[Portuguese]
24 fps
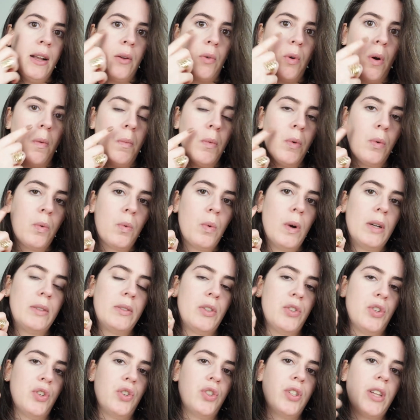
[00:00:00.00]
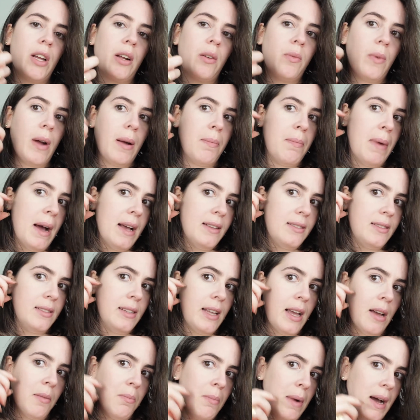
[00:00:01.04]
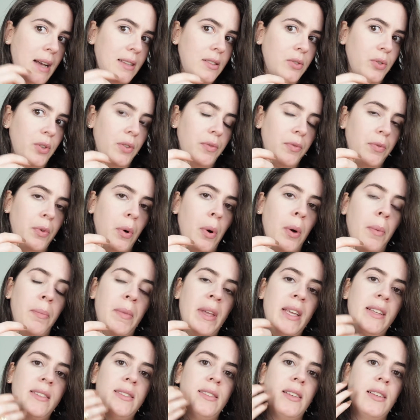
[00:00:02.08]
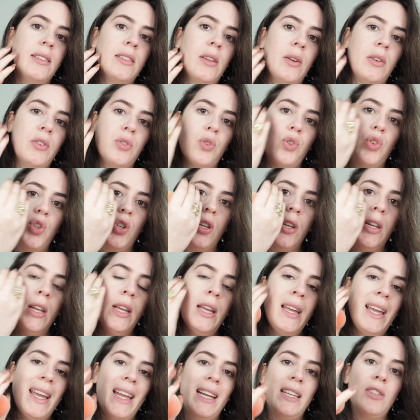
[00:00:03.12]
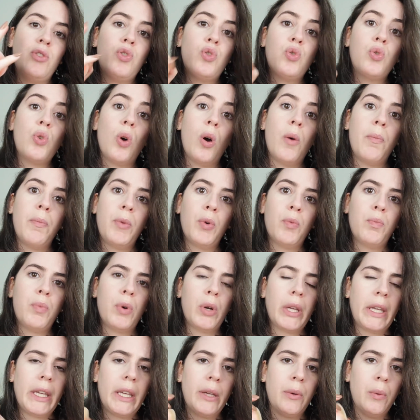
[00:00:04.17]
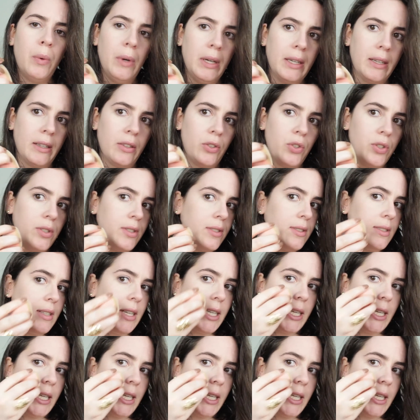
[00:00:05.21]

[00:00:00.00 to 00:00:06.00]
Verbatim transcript: Como quando a gente tá com a base, né, a base uniformiza, então a gente, ele some um pouquinho antes.